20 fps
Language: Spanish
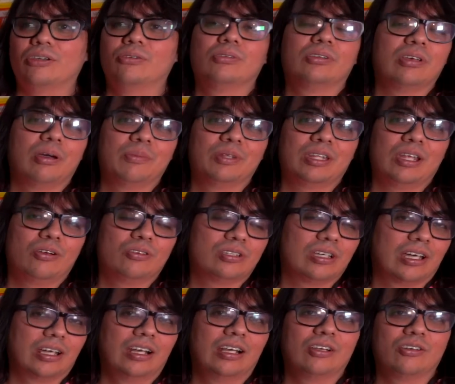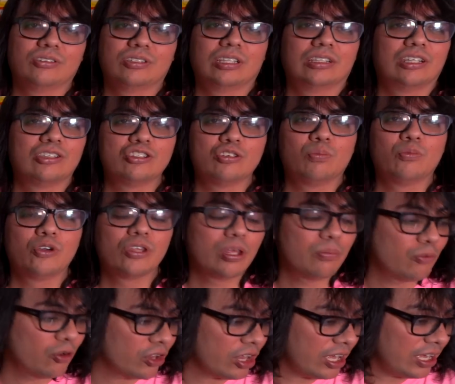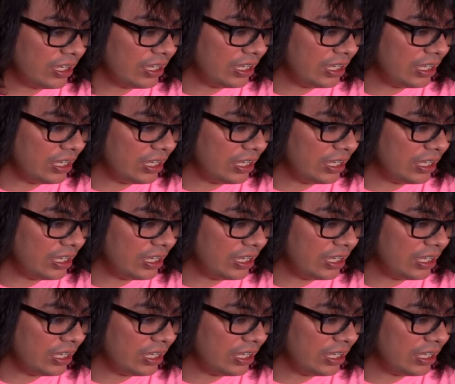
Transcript: que últimamente los acrílicos se han hecho muy de moda.